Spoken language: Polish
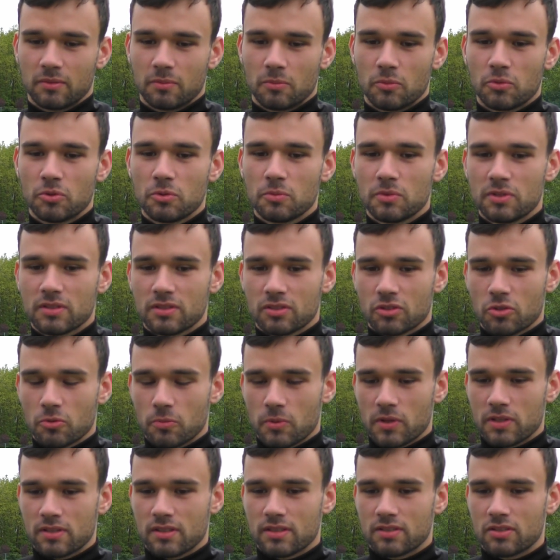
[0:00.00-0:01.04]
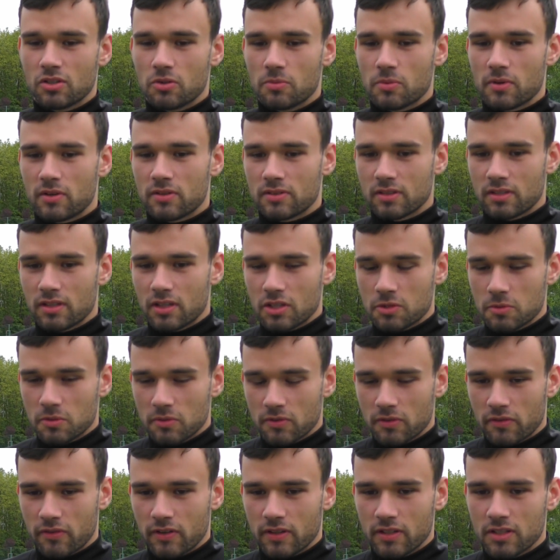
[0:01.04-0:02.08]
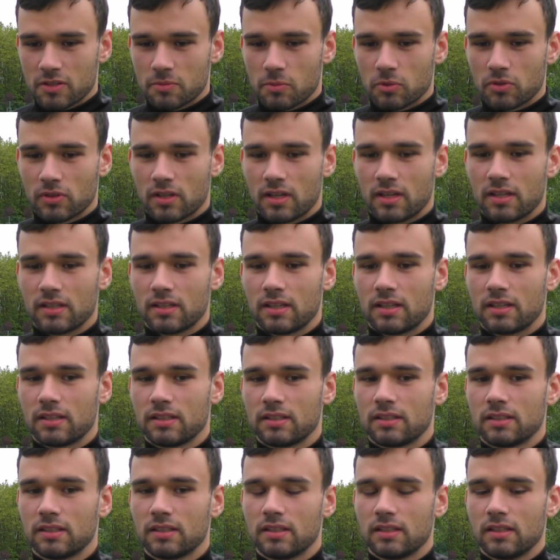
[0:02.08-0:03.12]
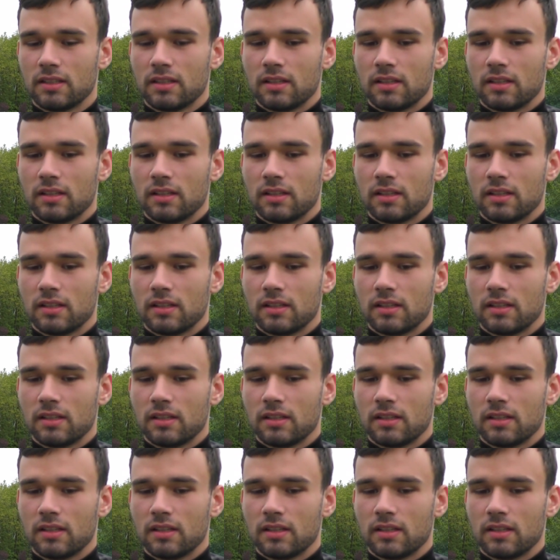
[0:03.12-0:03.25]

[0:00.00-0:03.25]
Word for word: musimy się skupiać na sobie. Rozegraliśmy dwa fajne spotkania i